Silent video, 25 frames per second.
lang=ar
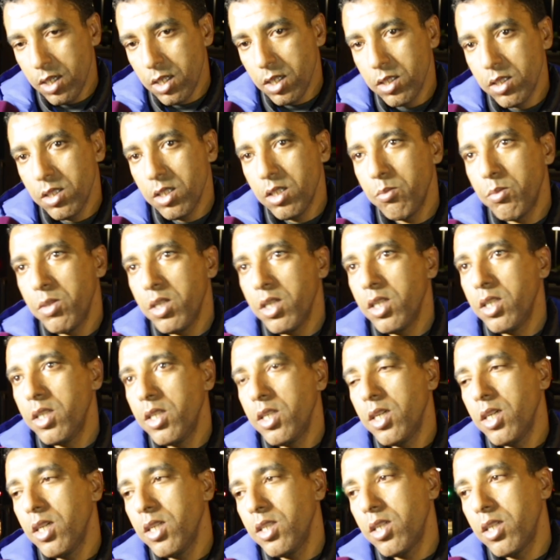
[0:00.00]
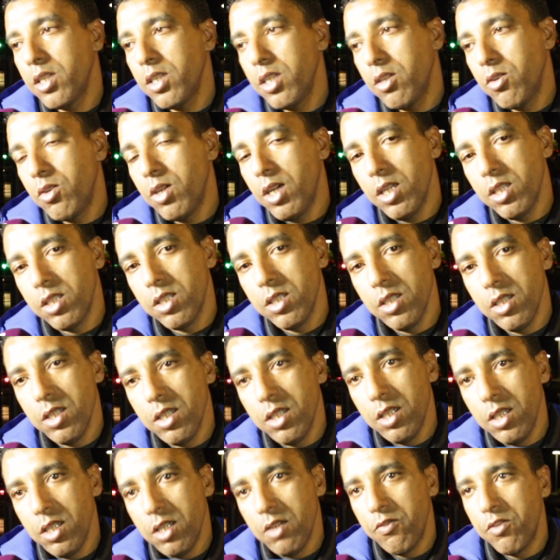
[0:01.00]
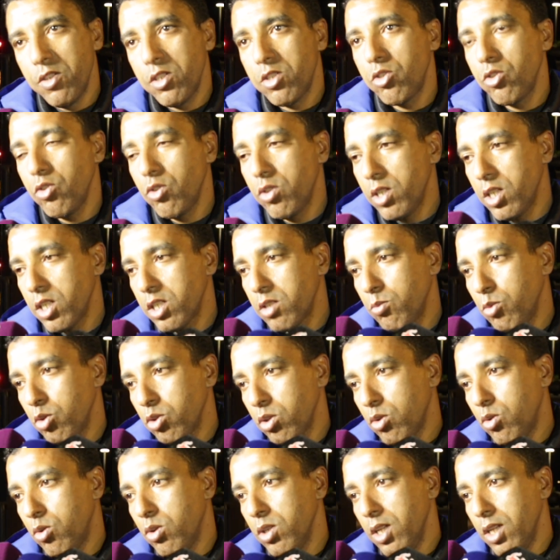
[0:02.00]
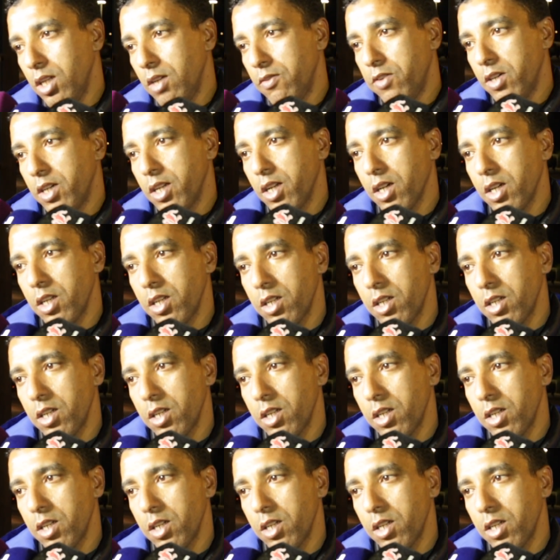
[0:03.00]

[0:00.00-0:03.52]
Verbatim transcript: كنظن بان درنا واحد فيزيوناج مطول على فريق